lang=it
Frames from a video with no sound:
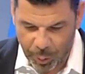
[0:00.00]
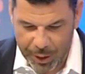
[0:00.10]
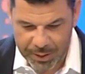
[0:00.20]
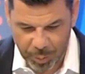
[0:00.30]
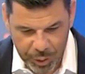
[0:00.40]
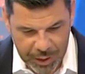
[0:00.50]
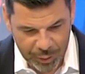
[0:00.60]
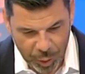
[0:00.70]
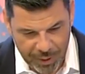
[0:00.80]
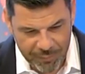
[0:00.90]
di turismo, un
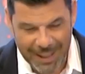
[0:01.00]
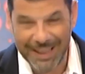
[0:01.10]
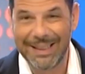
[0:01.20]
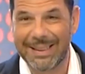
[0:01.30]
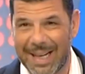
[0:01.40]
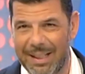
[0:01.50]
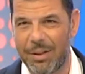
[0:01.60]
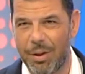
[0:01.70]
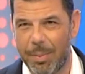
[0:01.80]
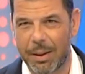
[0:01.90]
settore che vale il
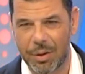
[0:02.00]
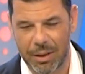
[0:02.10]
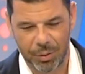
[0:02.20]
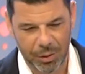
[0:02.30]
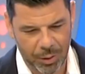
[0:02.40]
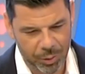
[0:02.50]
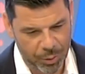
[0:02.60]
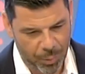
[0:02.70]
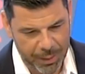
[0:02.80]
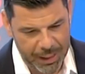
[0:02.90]
13% del
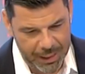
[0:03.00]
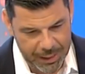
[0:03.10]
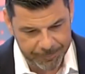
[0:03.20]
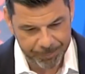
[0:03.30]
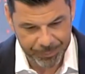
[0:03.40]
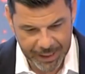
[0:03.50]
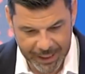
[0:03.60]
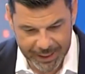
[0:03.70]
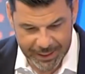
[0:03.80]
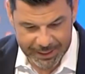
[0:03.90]
nostro PIL
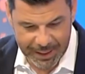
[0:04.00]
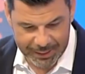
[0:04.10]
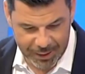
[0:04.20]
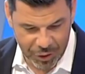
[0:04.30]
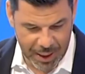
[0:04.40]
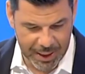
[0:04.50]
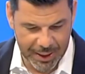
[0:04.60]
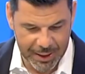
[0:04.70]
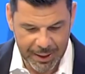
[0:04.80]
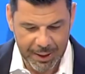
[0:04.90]
e che d'estate in
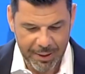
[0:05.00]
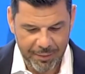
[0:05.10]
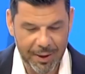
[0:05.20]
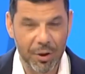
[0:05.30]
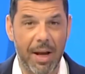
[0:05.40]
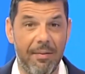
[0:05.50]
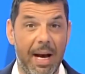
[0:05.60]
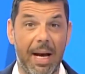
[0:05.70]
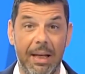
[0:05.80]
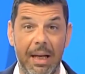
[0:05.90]
genere
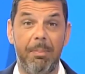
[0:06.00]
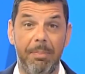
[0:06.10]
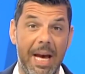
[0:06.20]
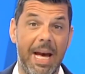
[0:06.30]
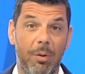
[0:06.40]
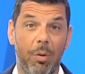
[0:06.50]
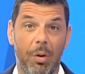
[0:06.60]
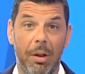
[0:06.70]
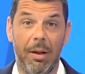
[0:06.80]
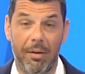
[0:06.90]
faceva il
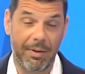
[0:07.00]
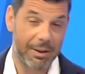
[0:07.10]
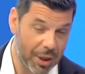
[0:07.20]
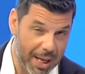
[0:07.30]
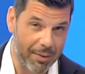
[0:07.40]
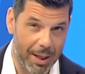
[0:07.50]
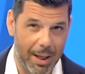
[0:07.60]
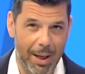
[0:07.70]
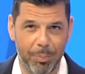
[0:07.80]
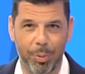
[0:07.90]
pieno
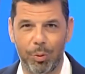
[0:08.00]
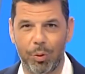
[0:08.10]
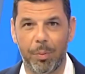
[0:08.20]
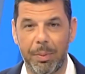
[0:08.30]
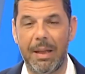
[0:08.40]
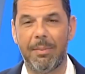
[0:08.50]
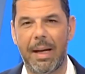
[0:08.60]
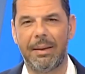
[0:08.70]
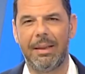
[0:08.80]
faceva appunto prima